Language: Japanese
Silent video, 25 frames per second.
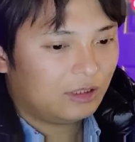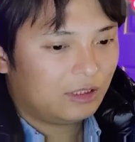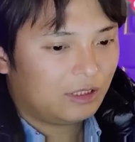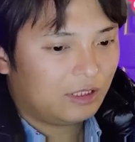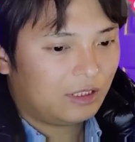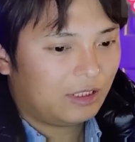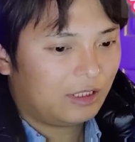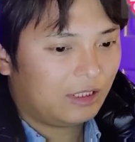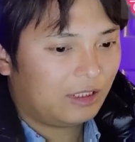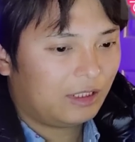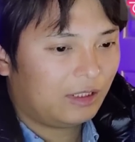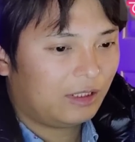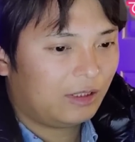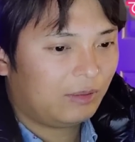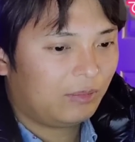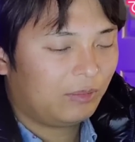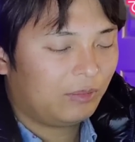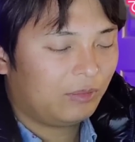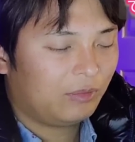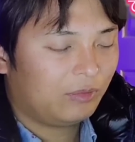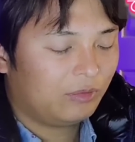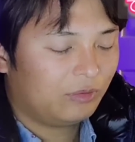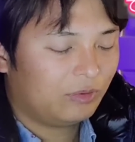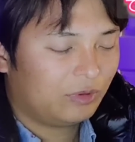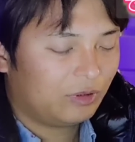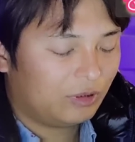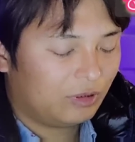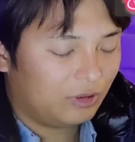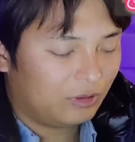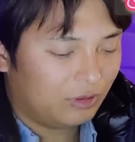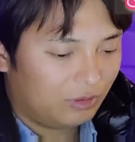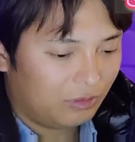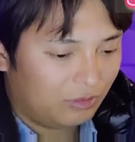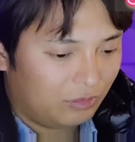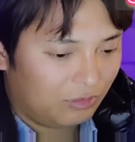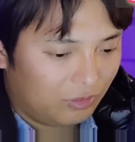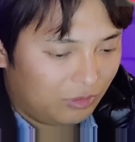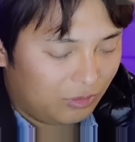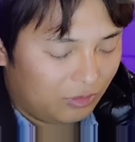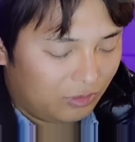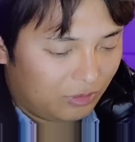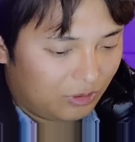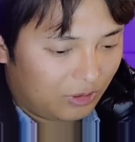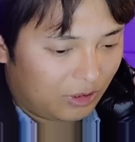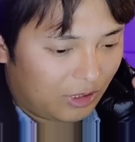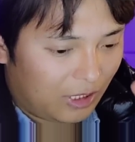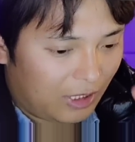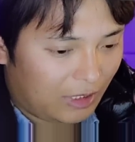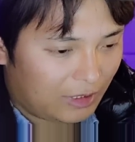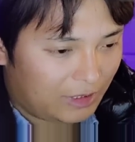
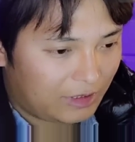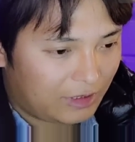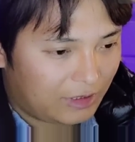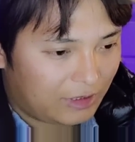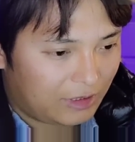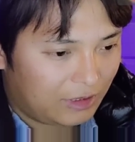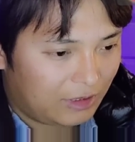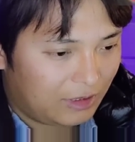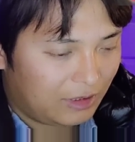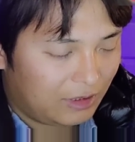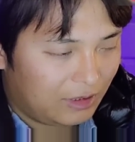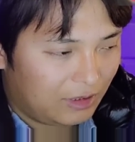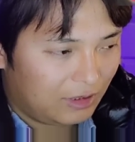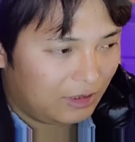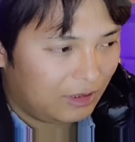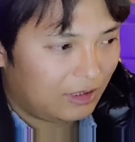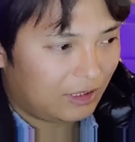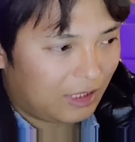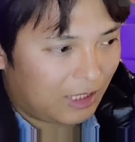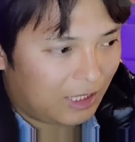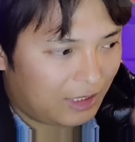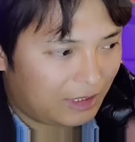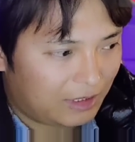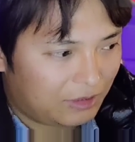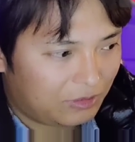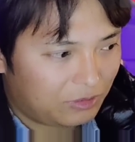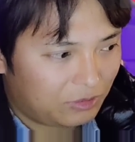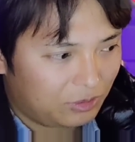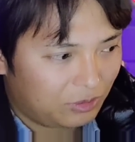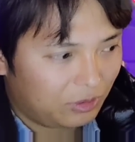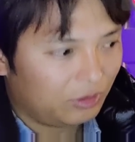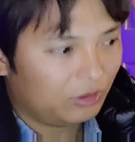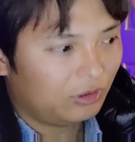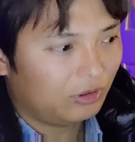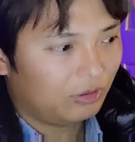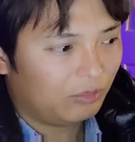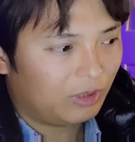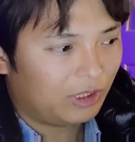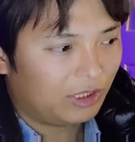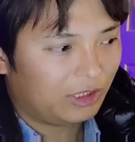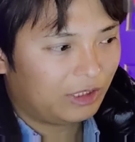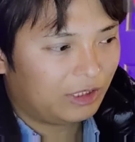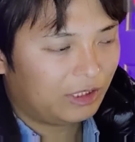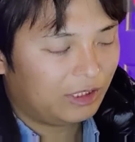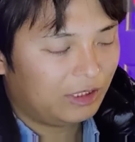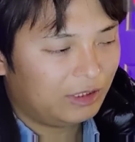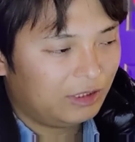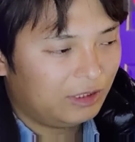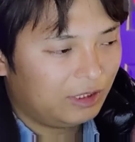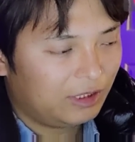えー、貸し、貸すと、まあ、
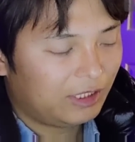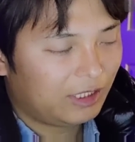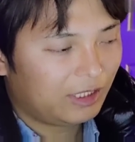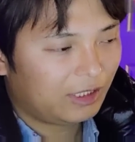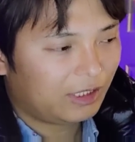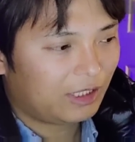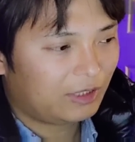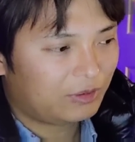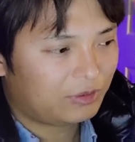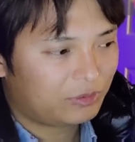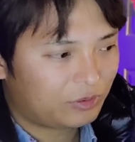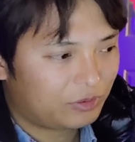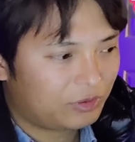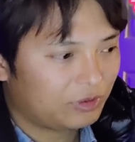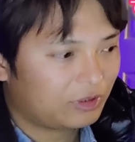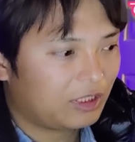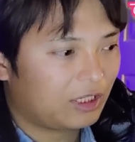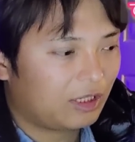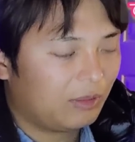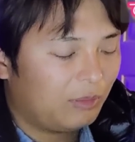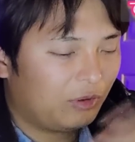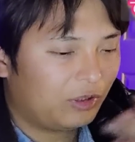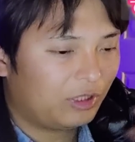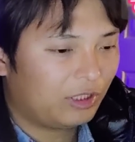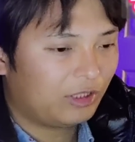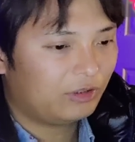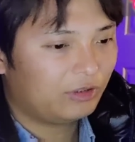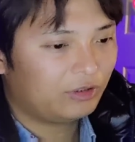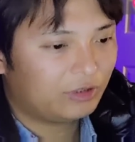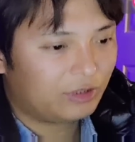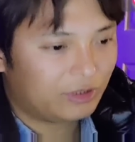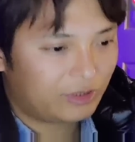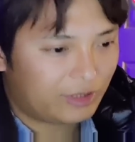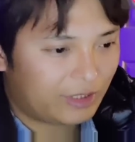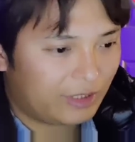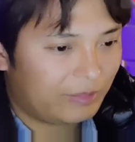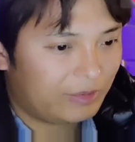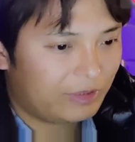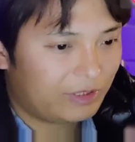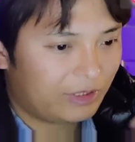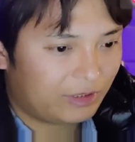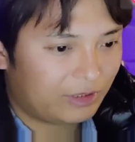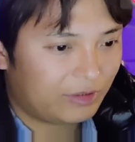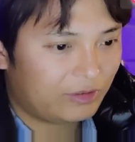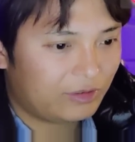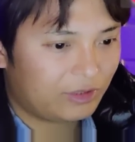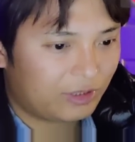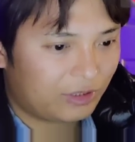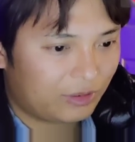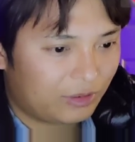金利で仮想通貨がもらえるってサービスやっ
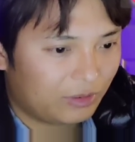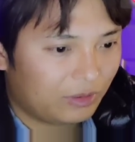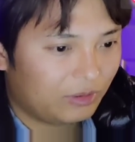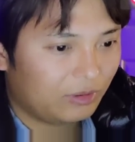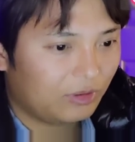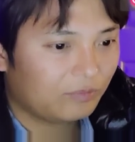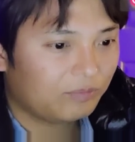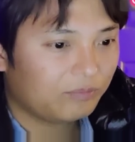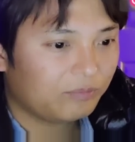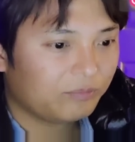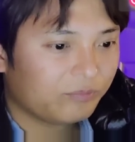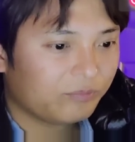てるんですけど、